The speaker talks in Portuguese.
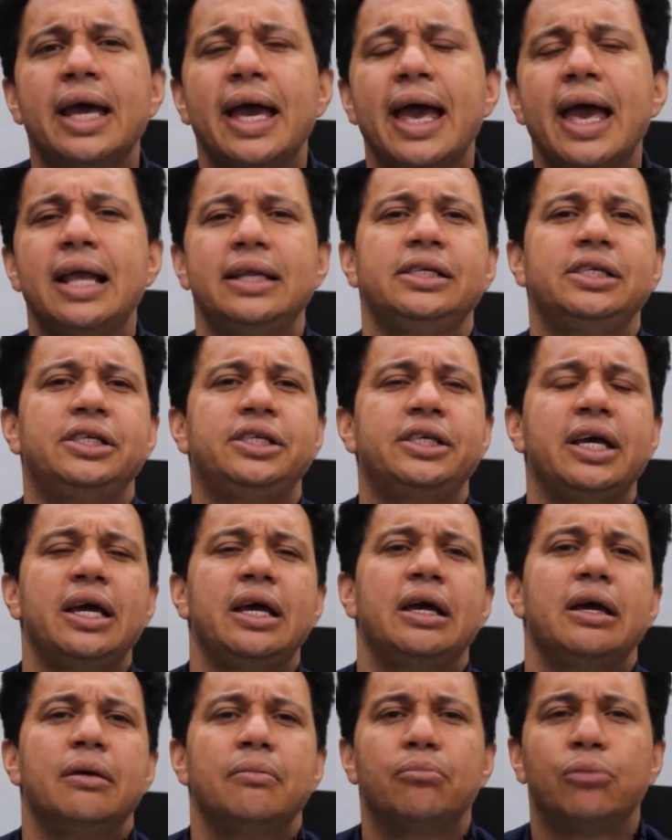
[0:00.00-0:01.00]

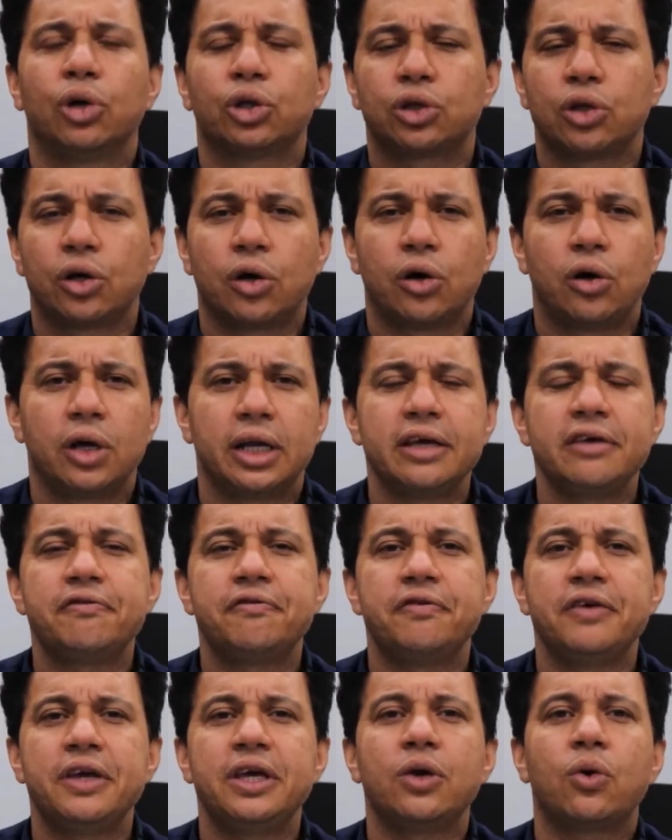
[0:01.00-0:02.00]
LG, Motorola, enfim,